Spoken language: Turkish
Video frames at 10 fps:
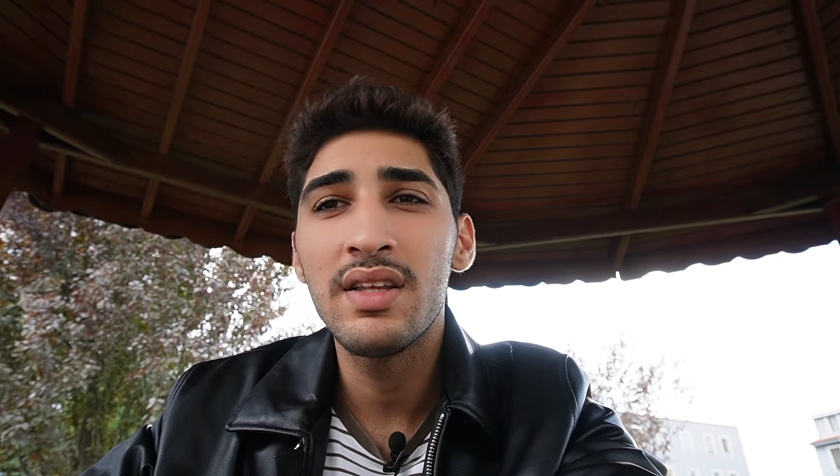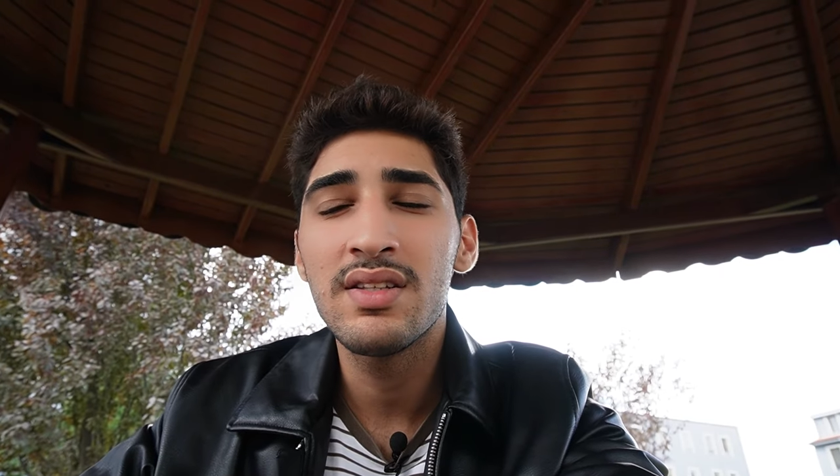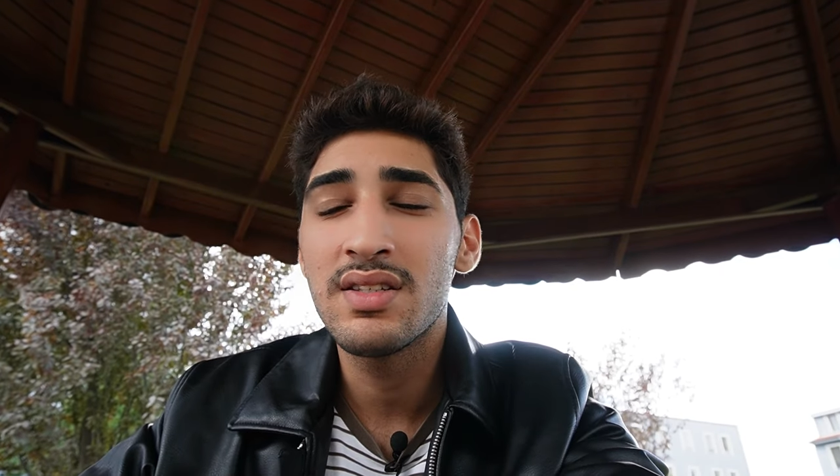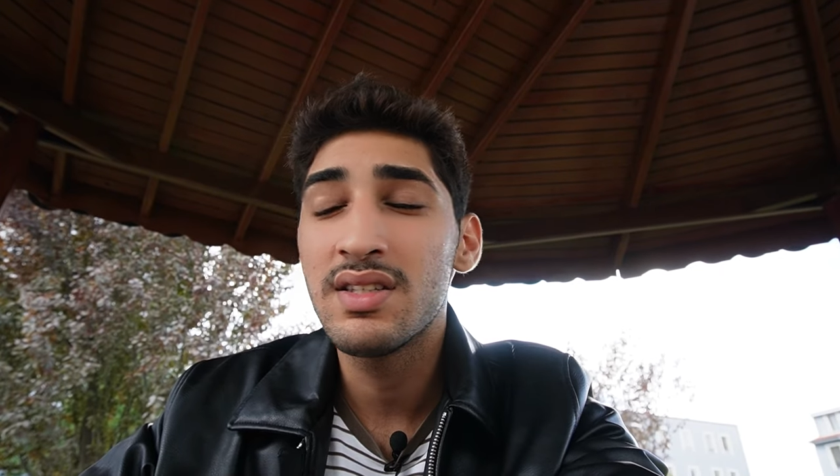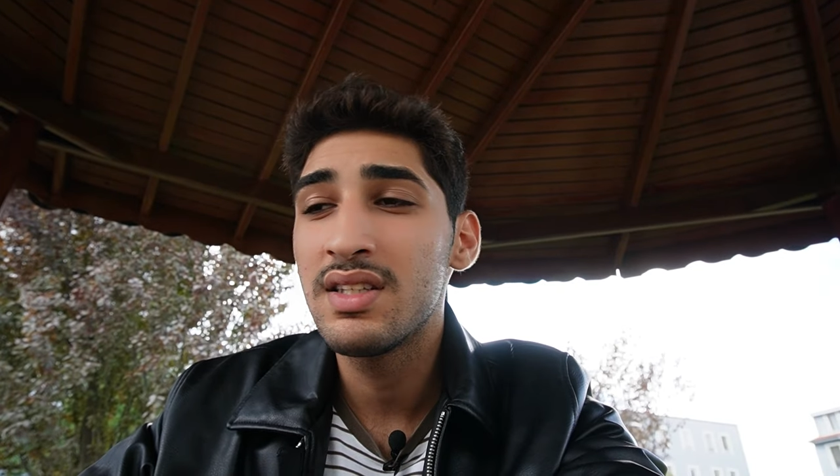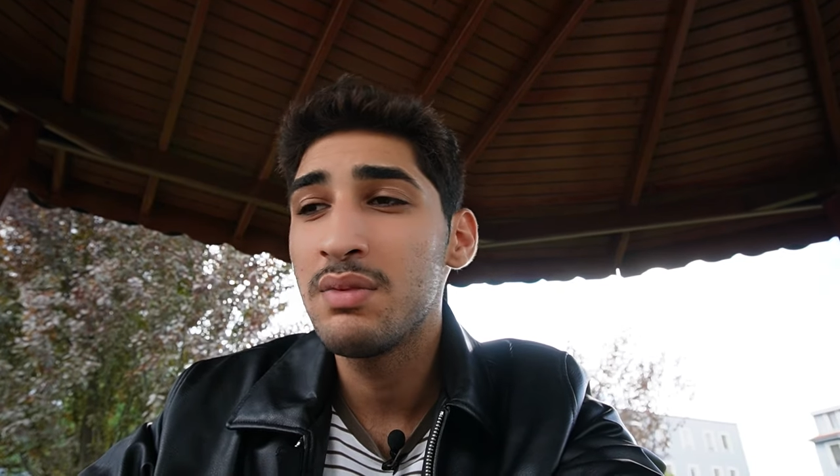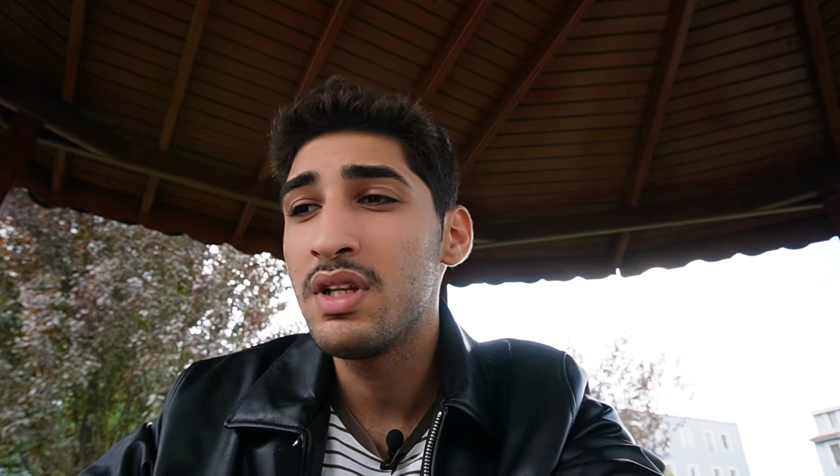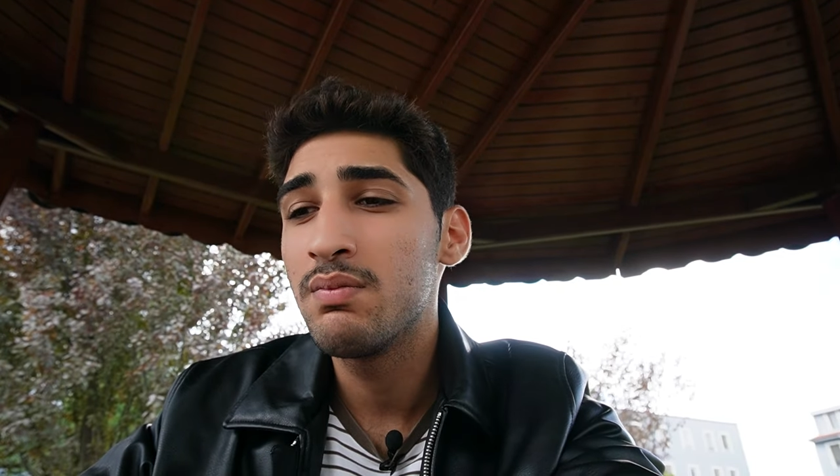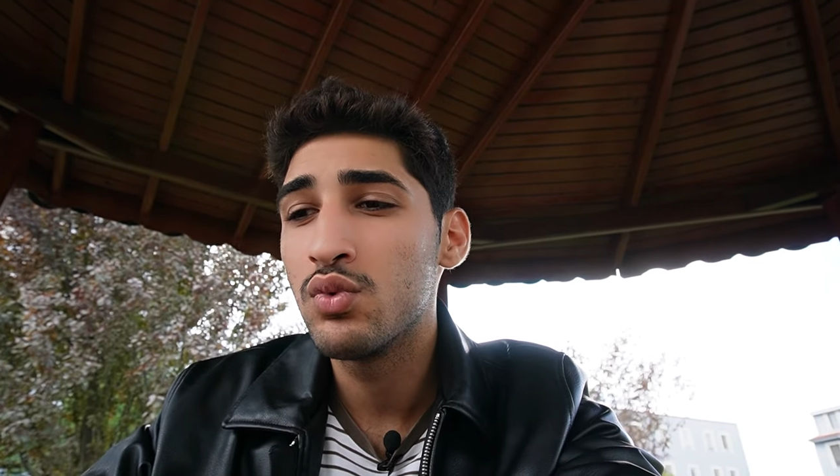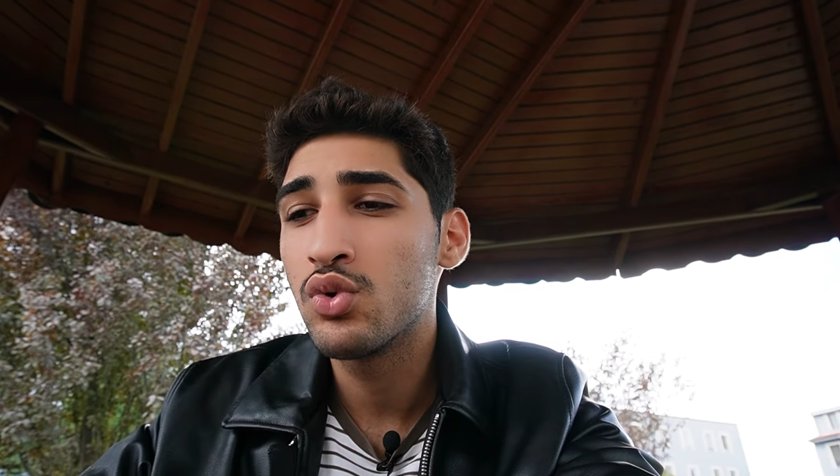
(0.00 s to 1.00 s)
en azından ne
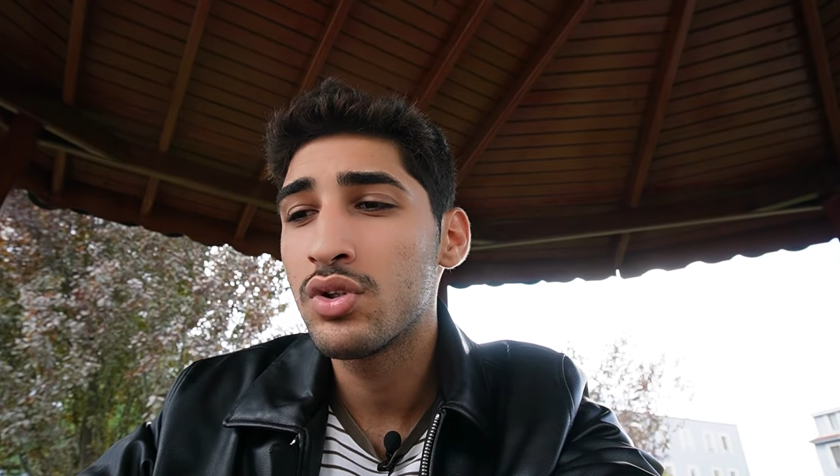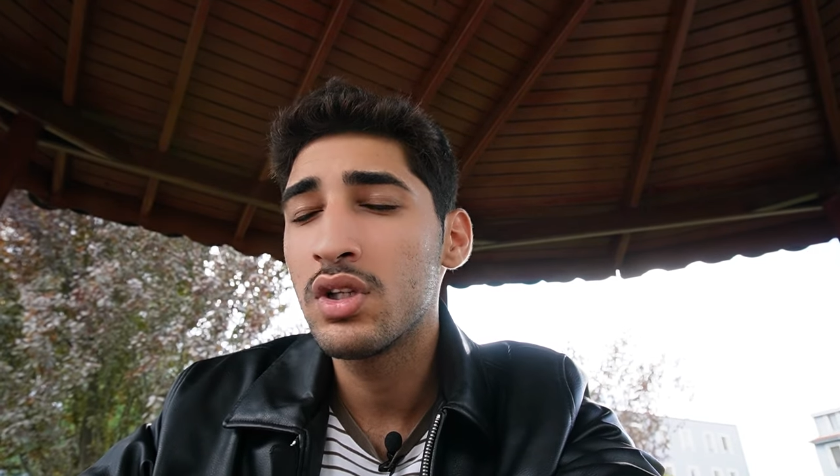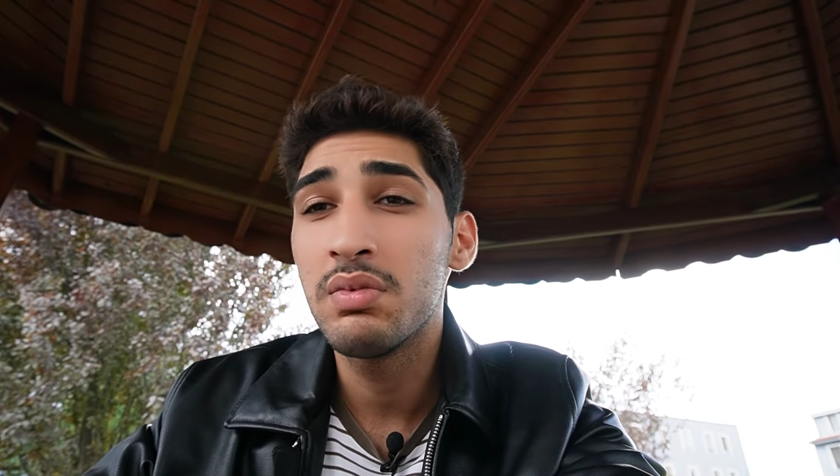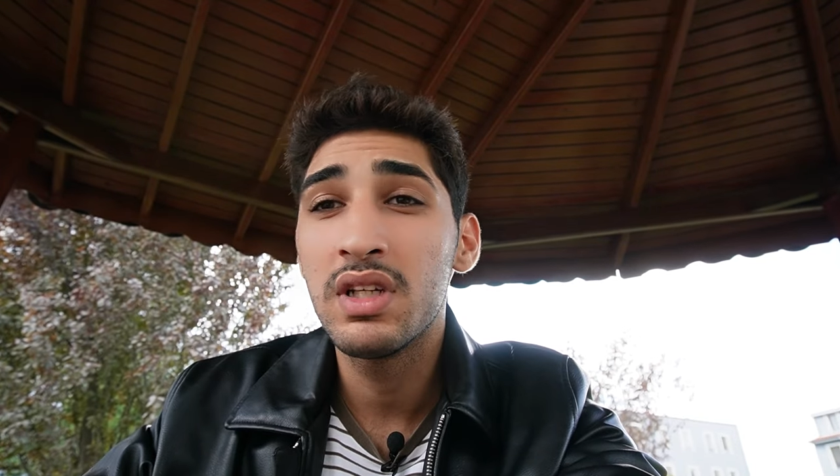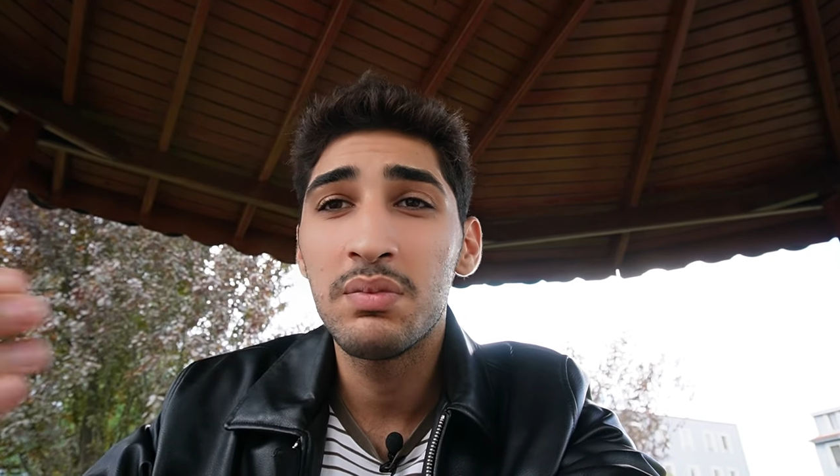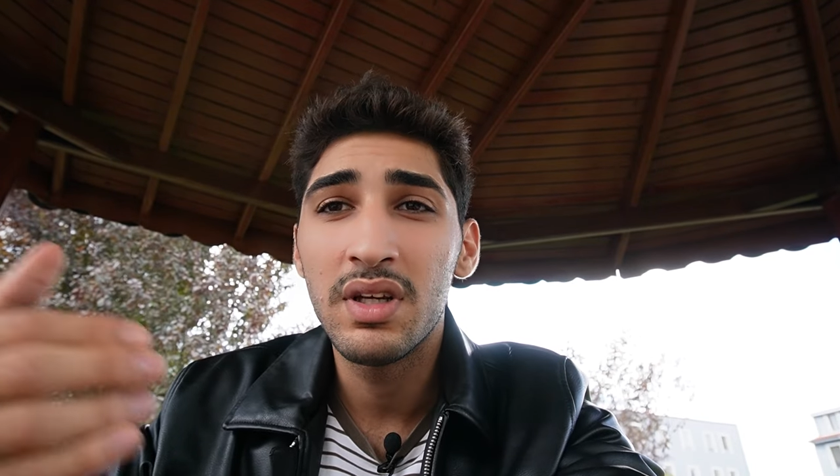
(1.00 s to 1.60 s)
bileyim burs alabilirim,